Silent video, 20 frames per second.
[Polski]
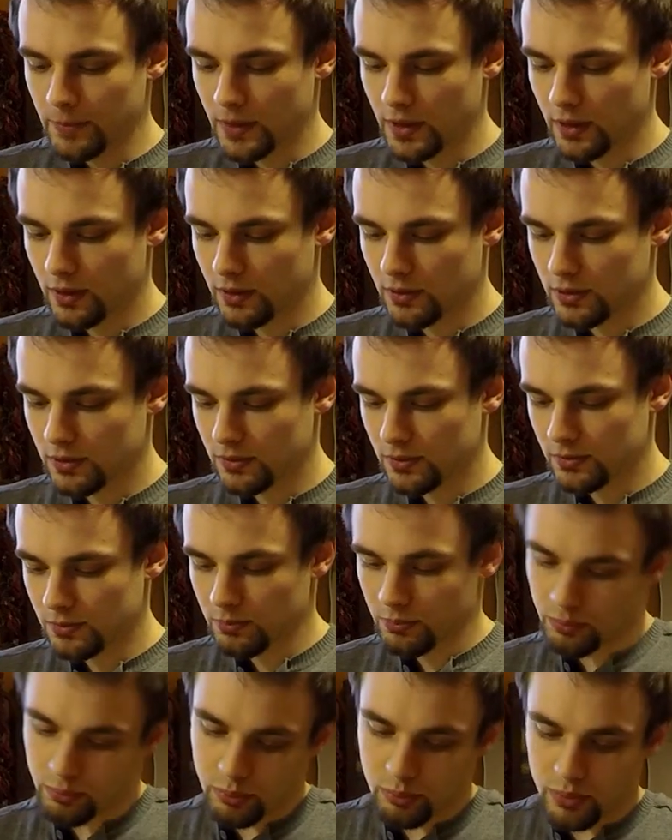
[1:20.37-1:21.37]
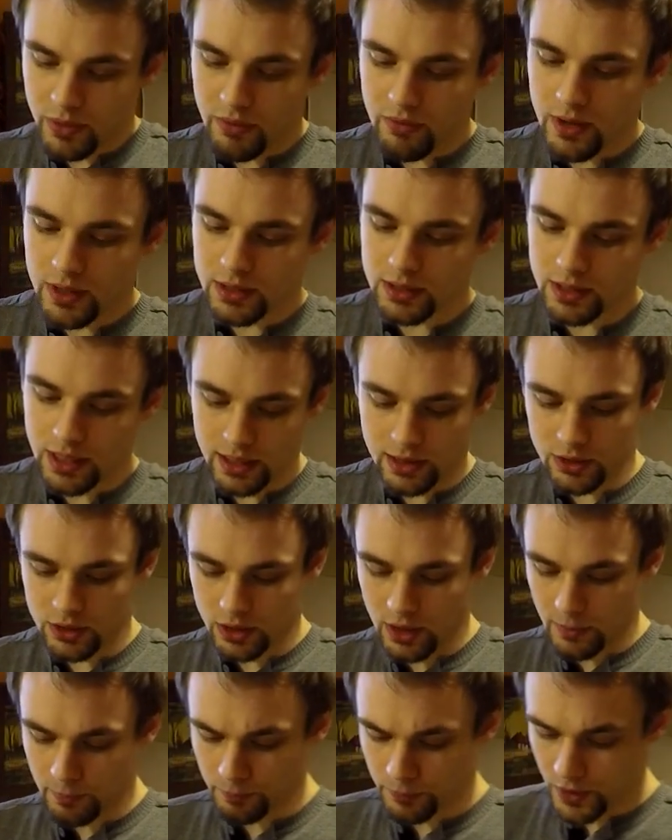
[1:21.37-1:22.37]
e, na własne jakieś
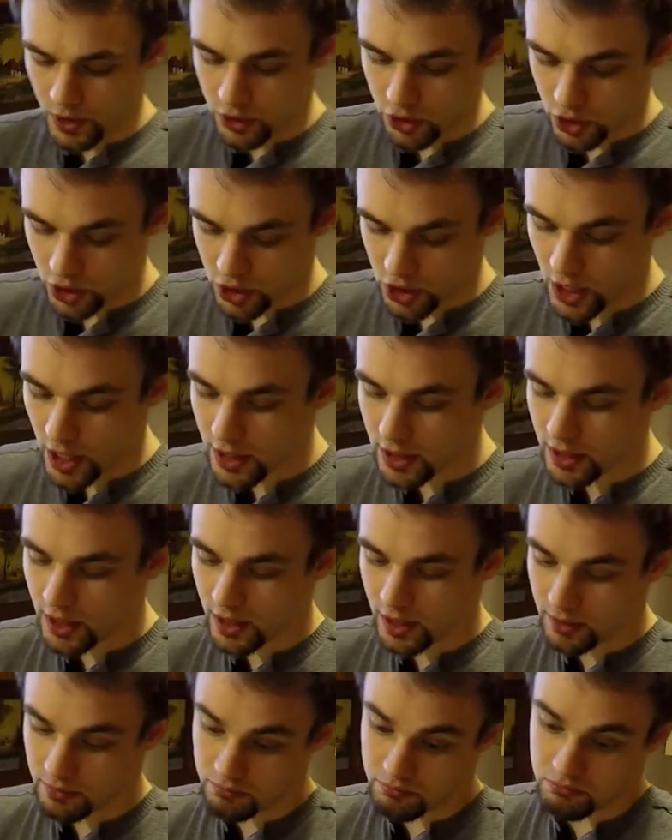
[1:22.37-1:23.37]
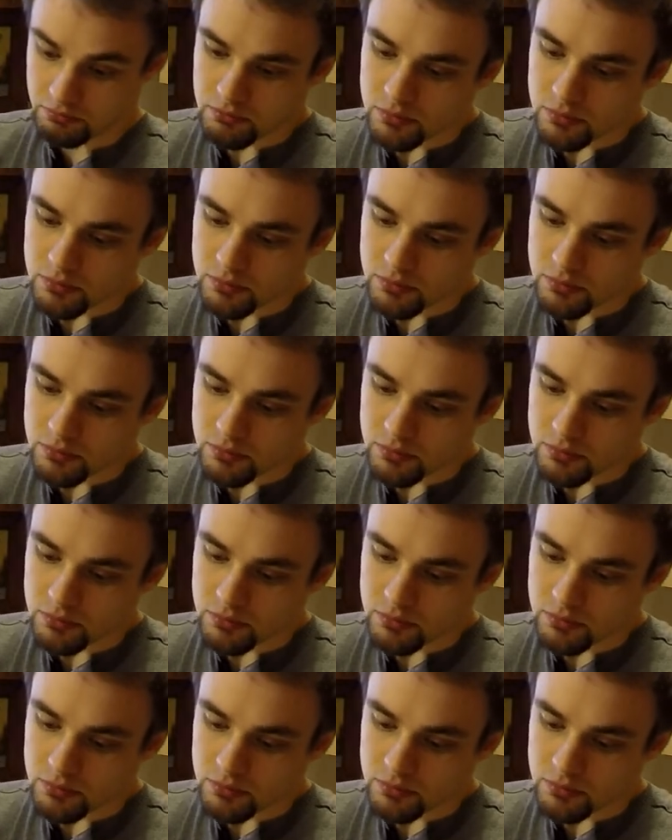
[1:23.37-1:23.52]
tam życzenie,